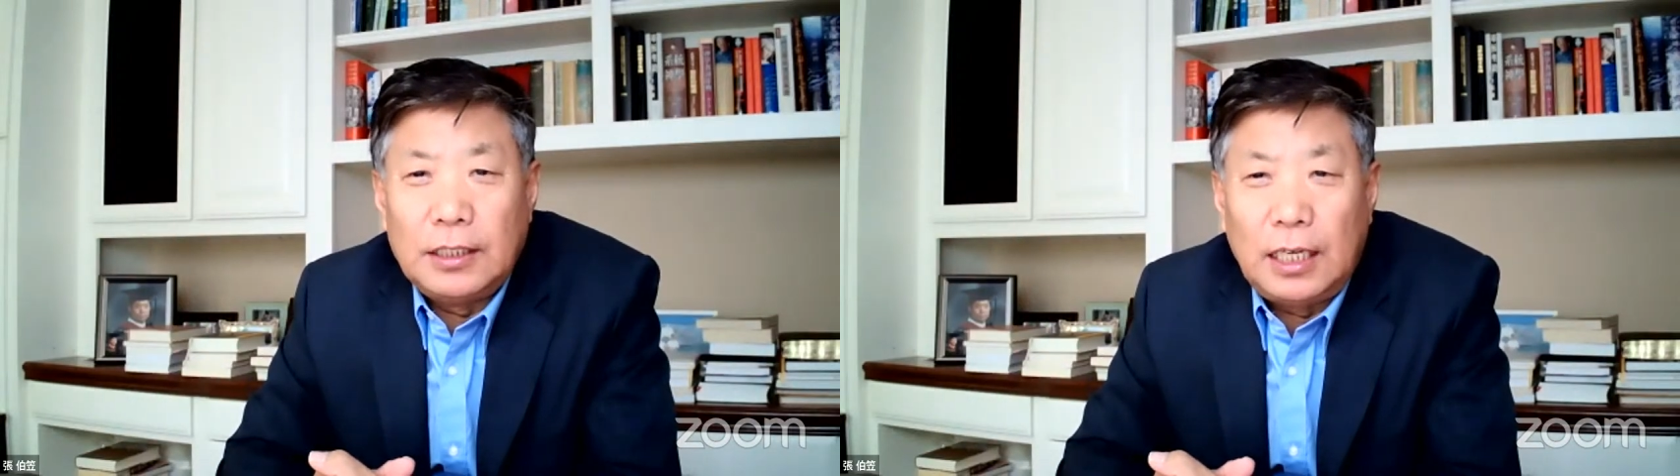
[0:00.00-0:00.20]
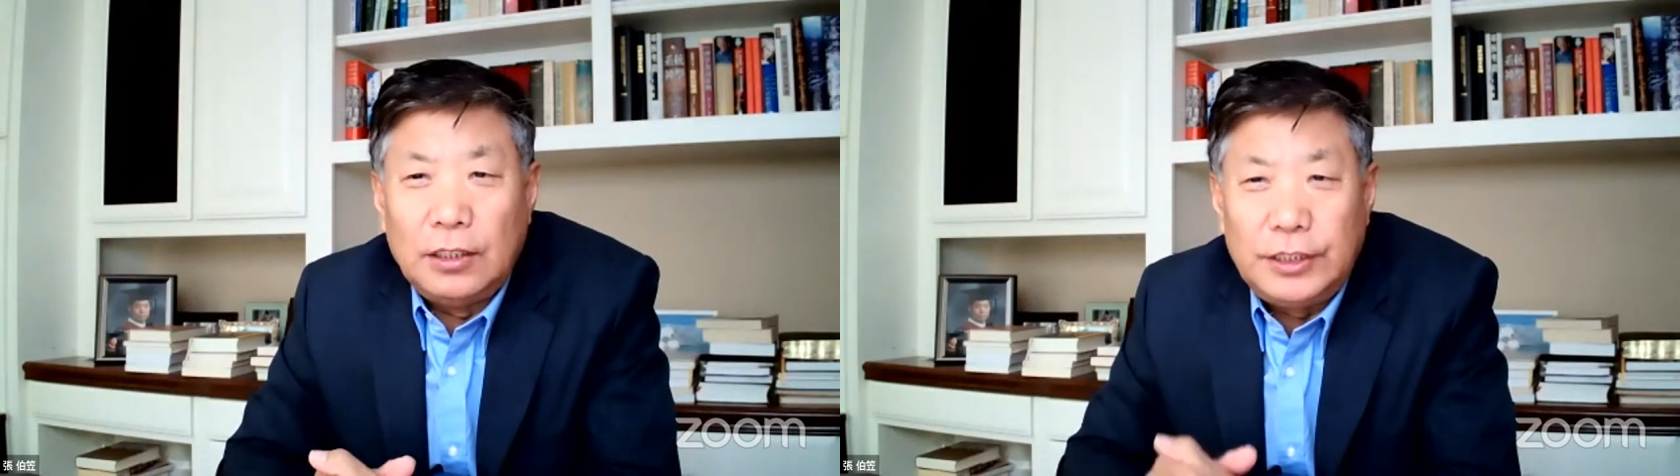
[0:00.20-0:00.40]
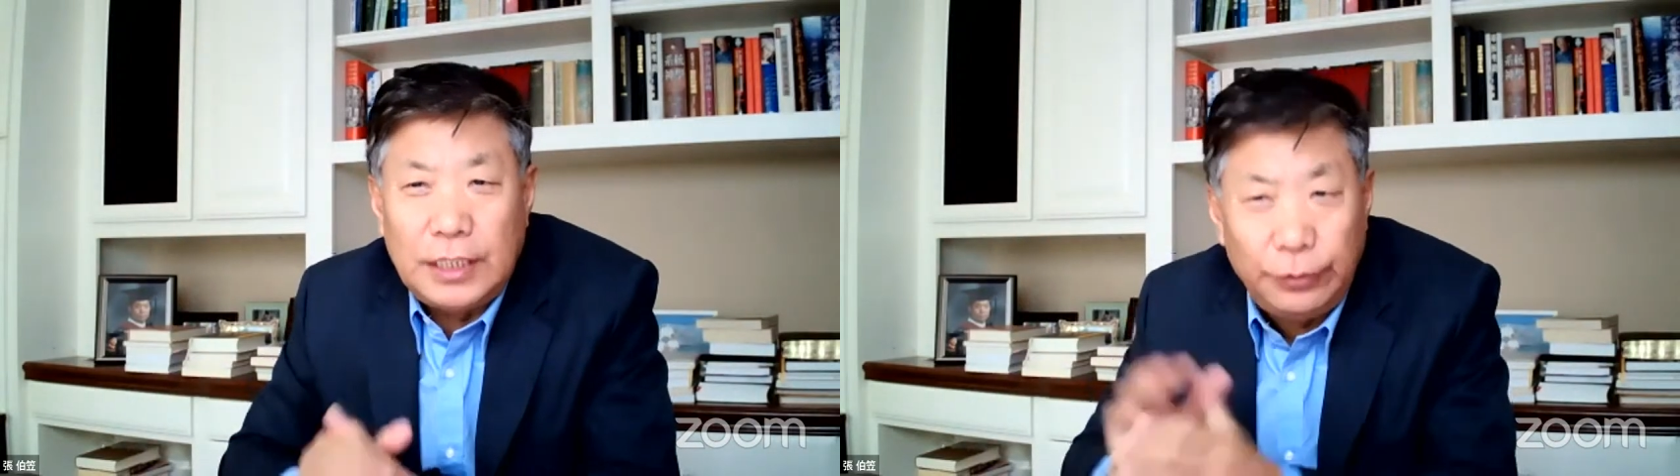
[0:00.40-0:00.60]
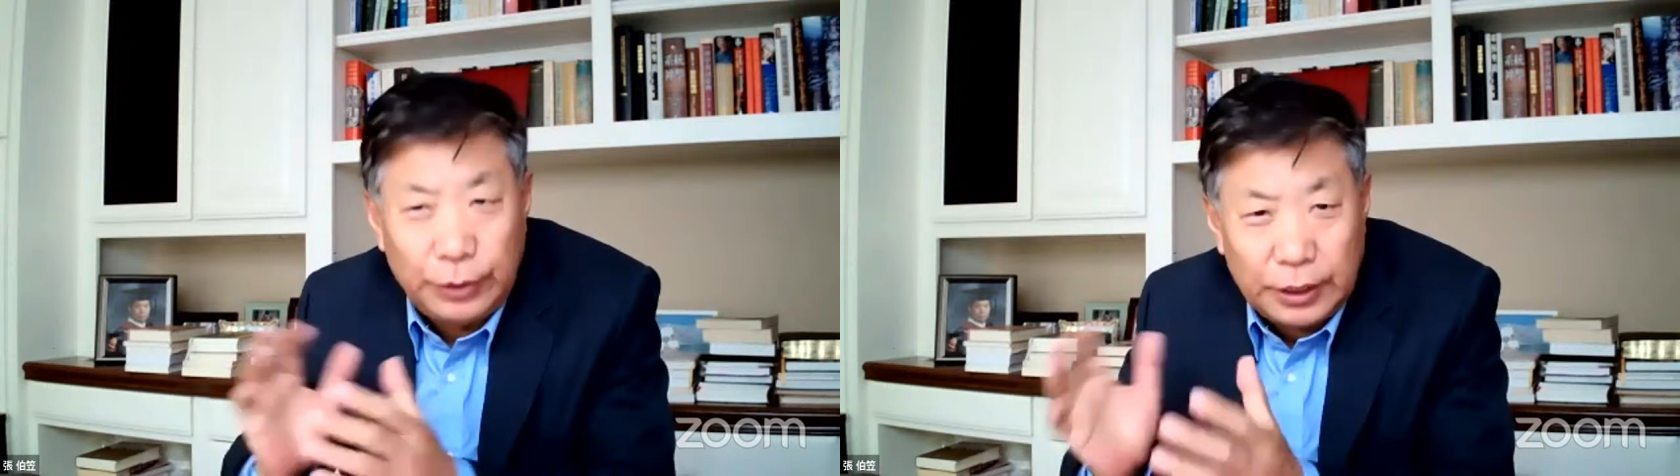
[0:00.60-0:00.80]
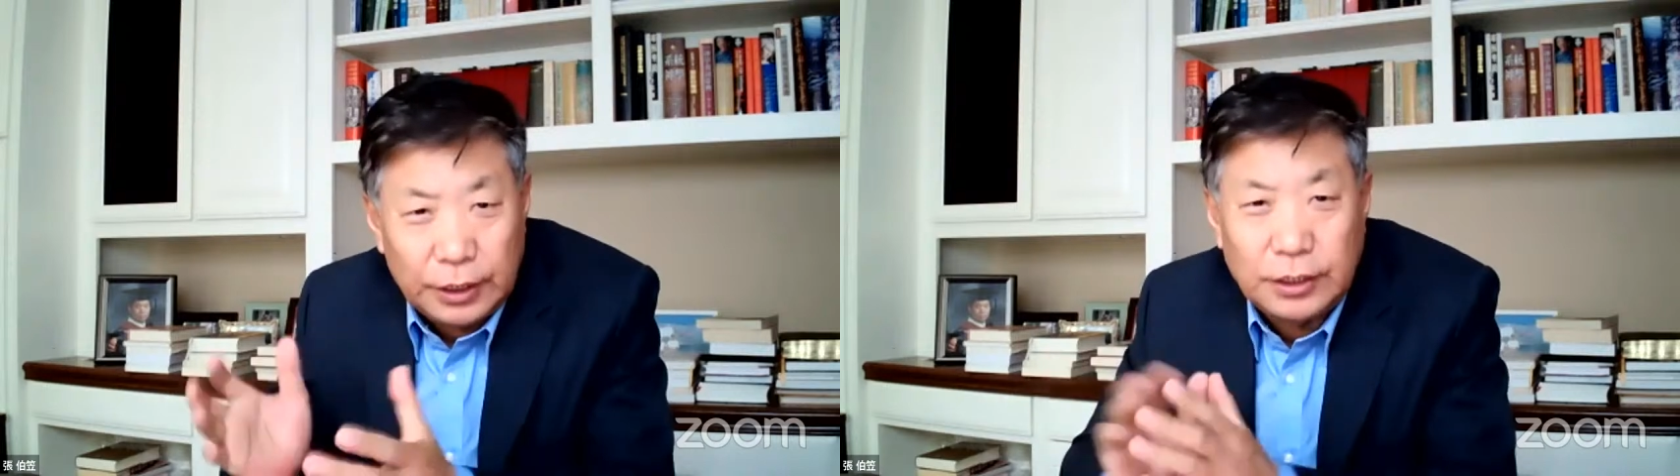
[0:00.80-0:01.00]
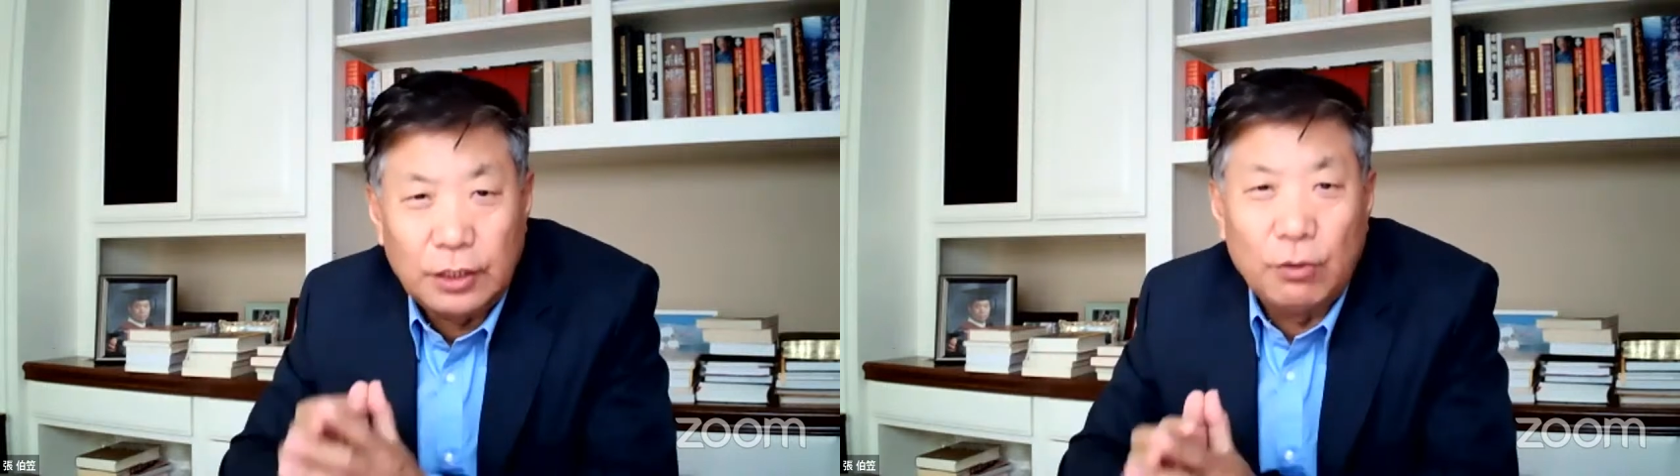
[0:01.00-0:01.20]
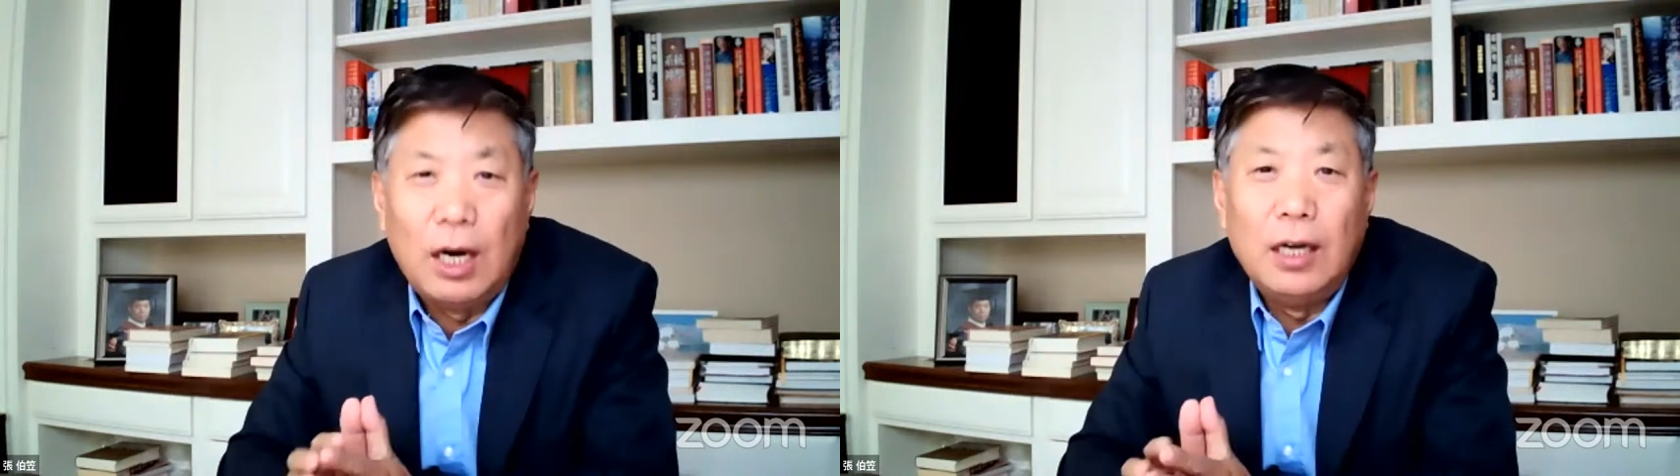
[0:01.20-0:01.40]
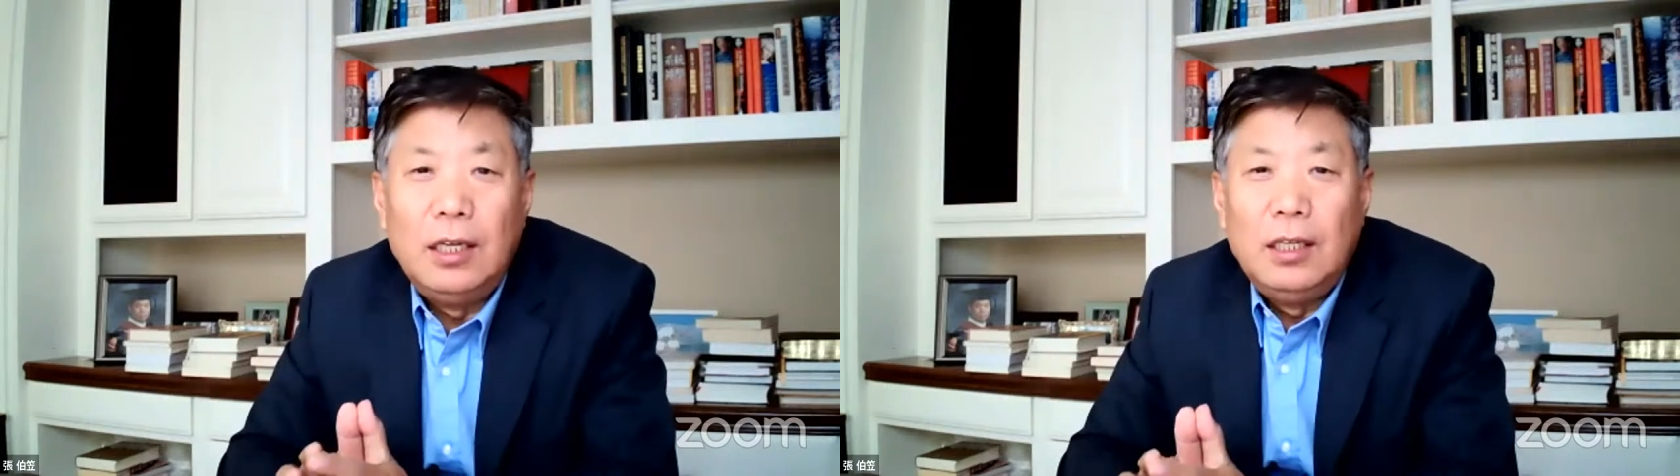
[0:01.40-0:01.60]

谈到监狱的一些情况